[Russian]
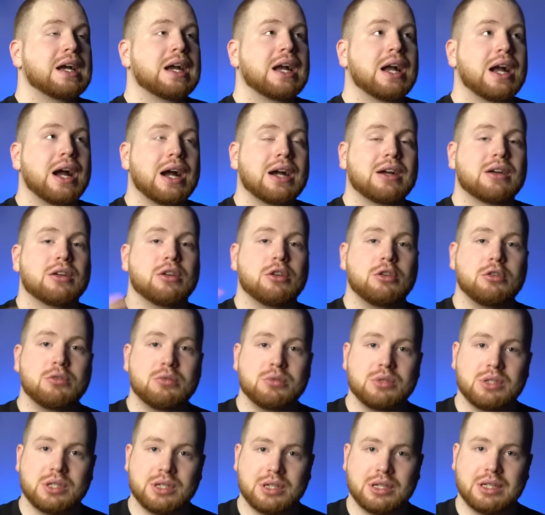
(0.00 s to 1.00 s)
как
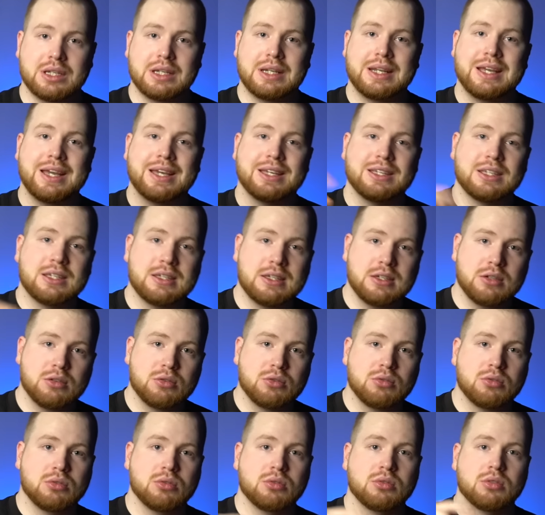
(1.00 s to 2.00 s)
люди
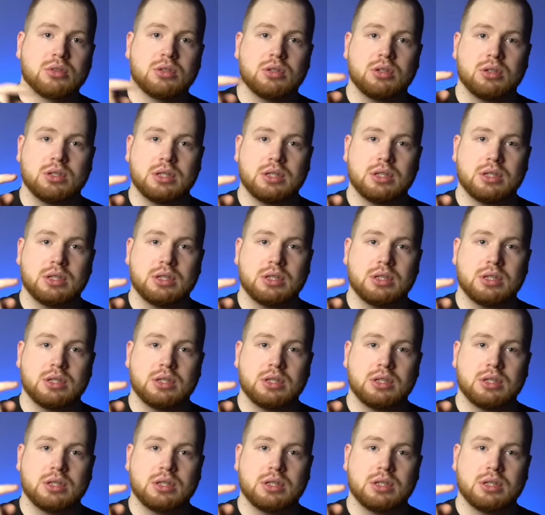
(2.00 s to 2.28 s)
реагируют